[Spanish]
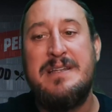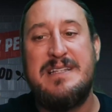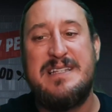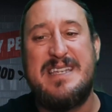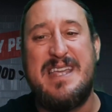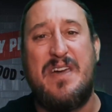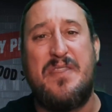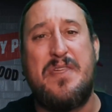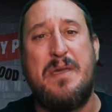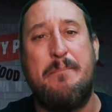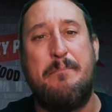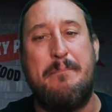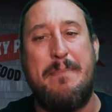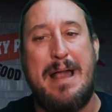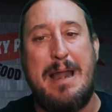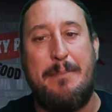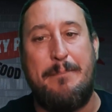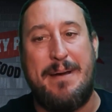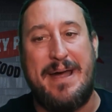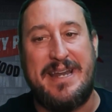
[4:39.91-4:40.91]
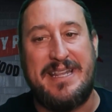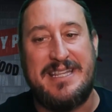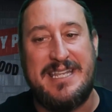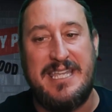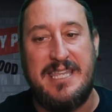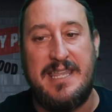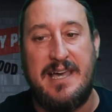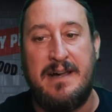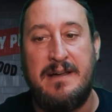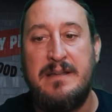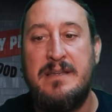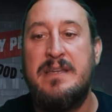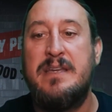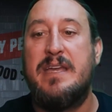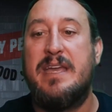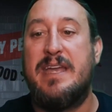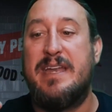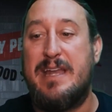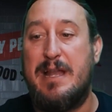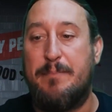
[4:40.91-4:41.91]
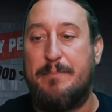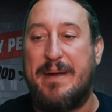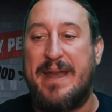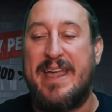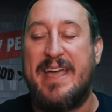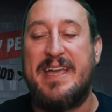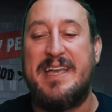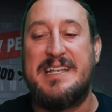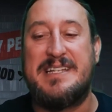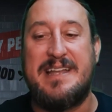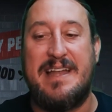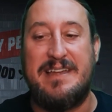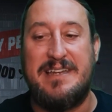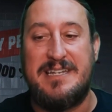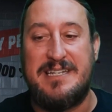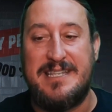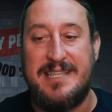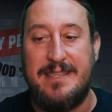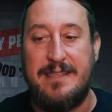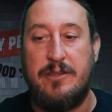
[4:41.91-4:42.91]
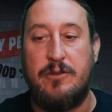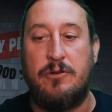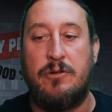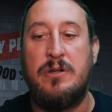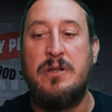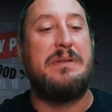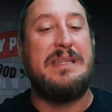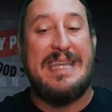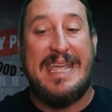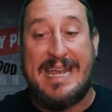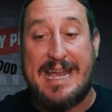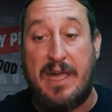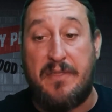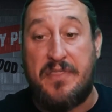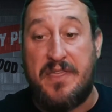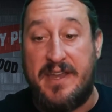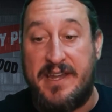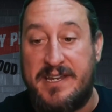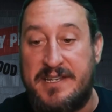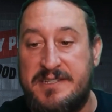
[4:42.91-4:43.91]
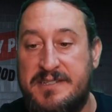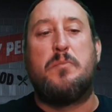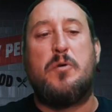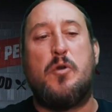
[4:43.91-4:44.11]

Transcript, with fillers: se hacen mal partida en el paraje San Isidro de Cáceres.